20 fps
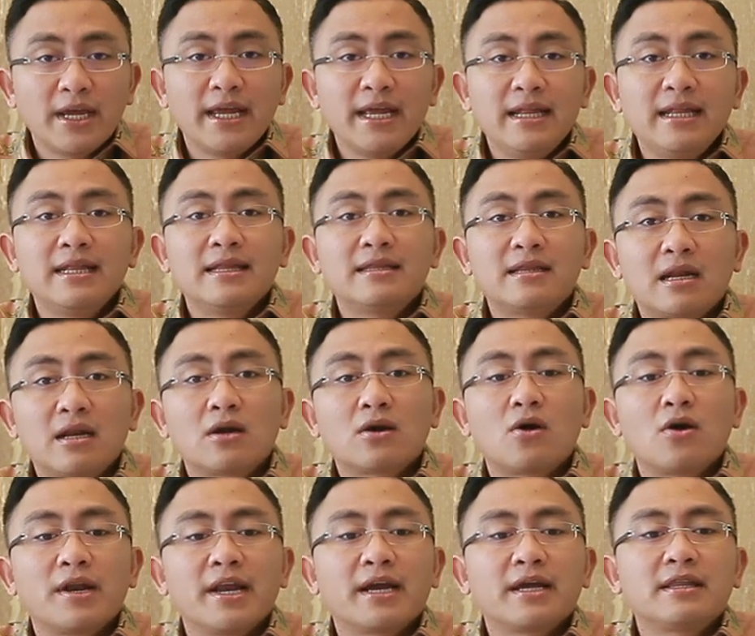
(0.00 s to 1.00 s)

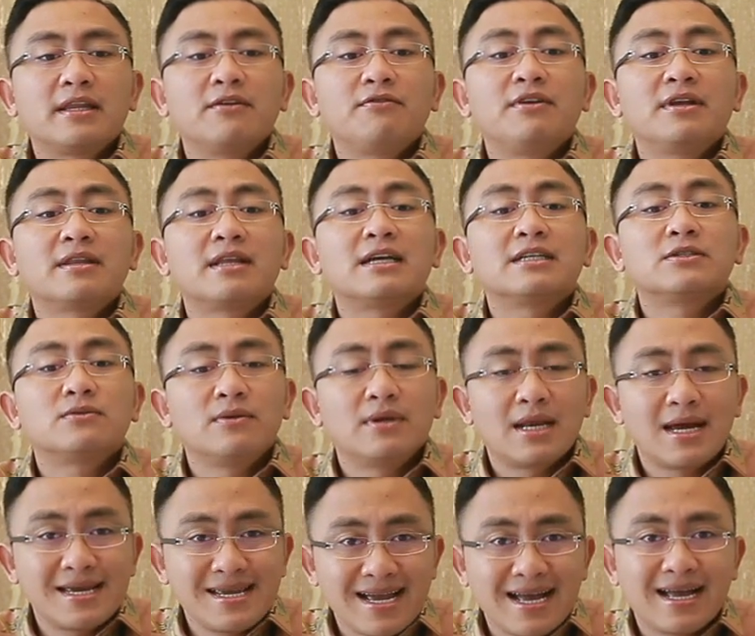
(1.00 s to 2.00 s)
interkonektivitas
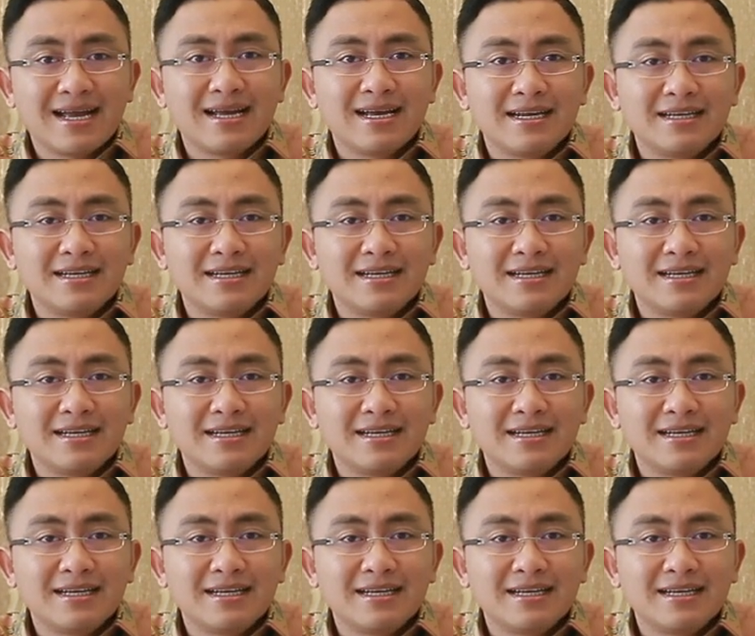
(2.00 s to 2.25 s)
wilayah